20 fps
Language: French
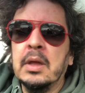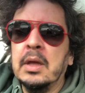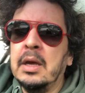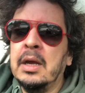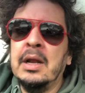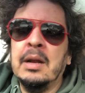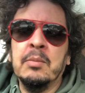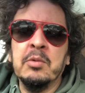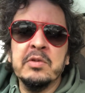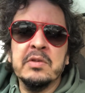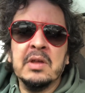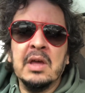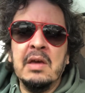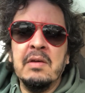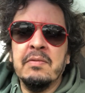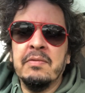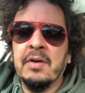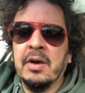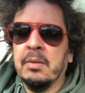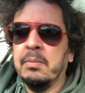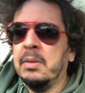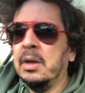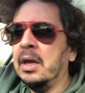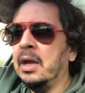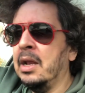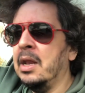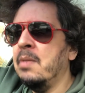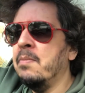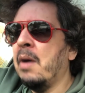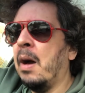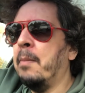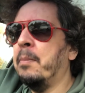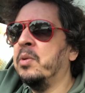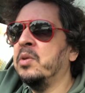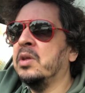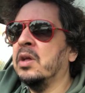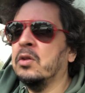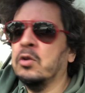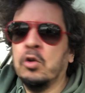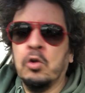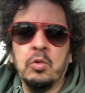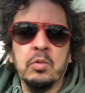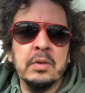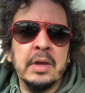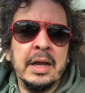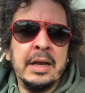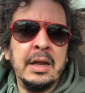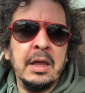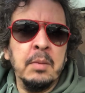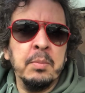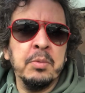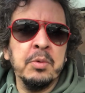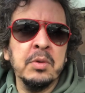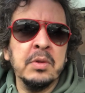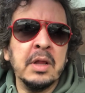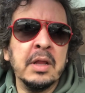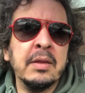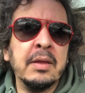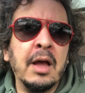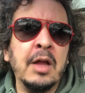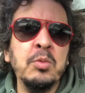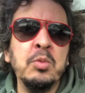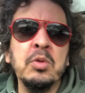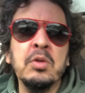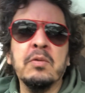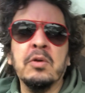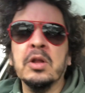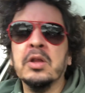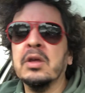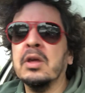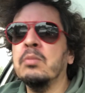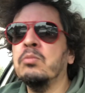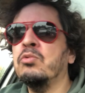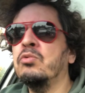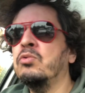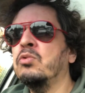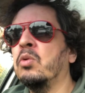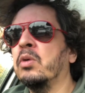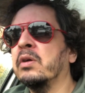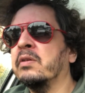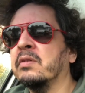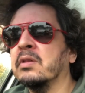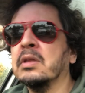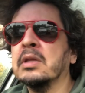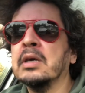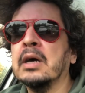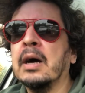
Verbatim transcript: et la mosquée est fermée et l'imam peut être condamné, peut être traduit devant les tribunaux, etc.